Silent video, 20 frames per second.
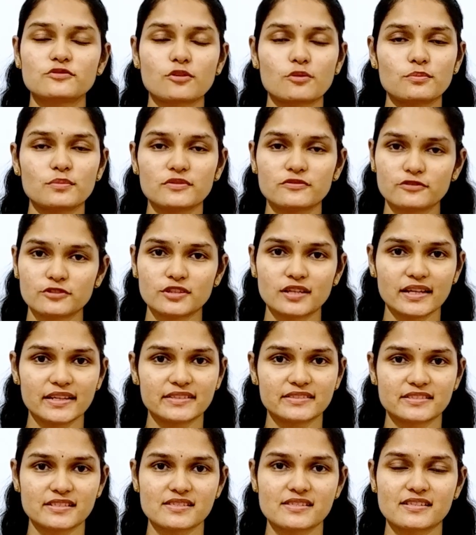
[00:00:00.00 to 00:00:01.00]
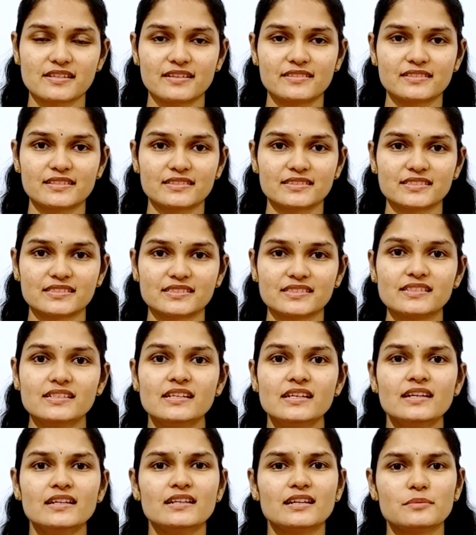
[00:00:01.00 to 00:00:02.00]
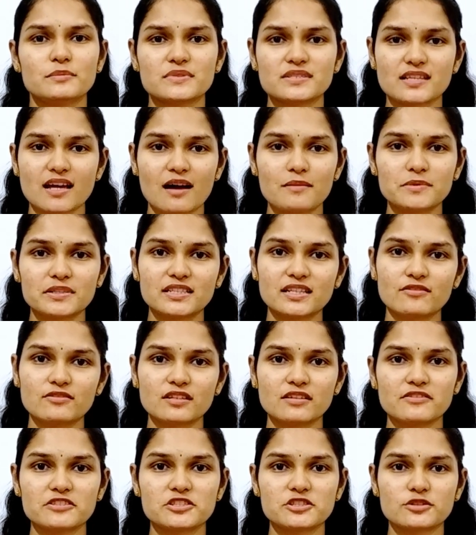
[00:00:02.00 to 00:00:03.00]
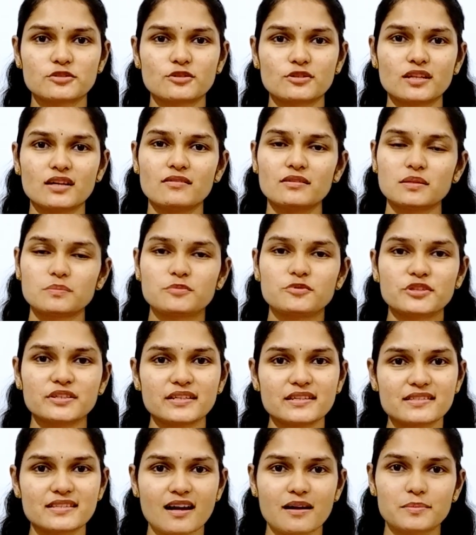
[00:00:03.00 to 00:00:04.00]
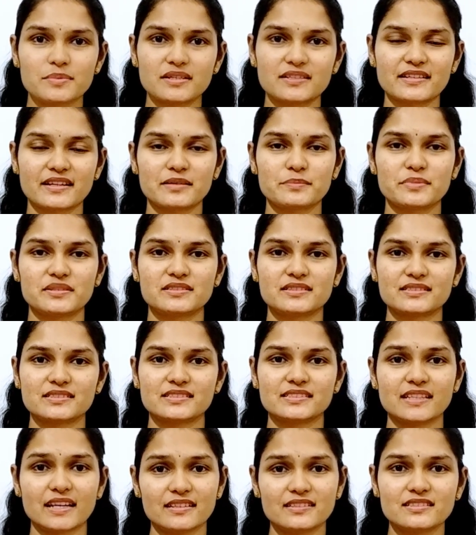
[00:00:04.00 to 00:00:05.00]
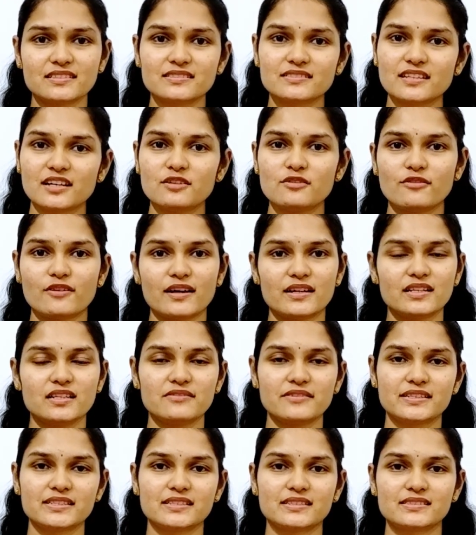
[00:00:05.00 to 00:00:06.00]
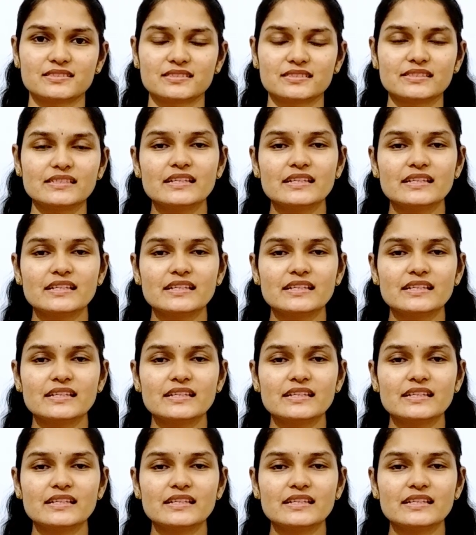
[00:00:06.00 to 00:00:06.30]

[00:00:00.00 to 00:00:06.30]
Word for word: ரொம்ப ஃபுட்டில் இன்ட்ரெஸ்ட் காட்டுறது நம்ம சாப்பிட்டு அவங்கள வச்சுருக்கோன்னா அதை பிடுங்கி சாப்பிட ட்ரை பண்ணுறது எது இருந்தாலும் வாயில் வைக்கிறது